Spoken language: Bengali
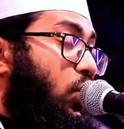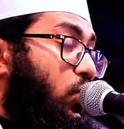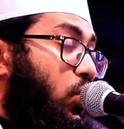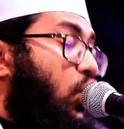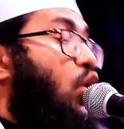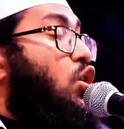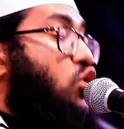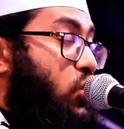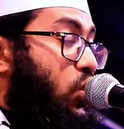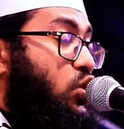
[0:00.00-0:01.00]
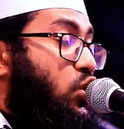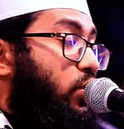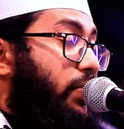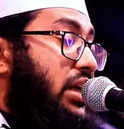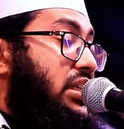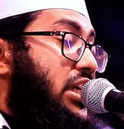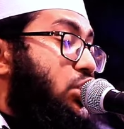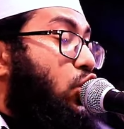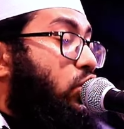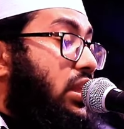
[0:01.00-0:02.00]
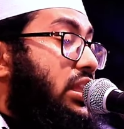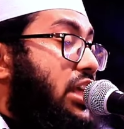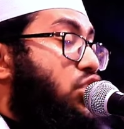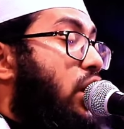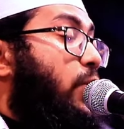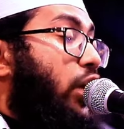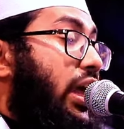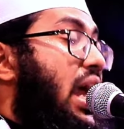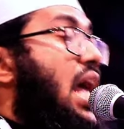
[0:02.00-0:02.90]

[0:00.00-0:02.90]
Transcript: করত সূর্য বীর্যের শক্তিতে সময়ে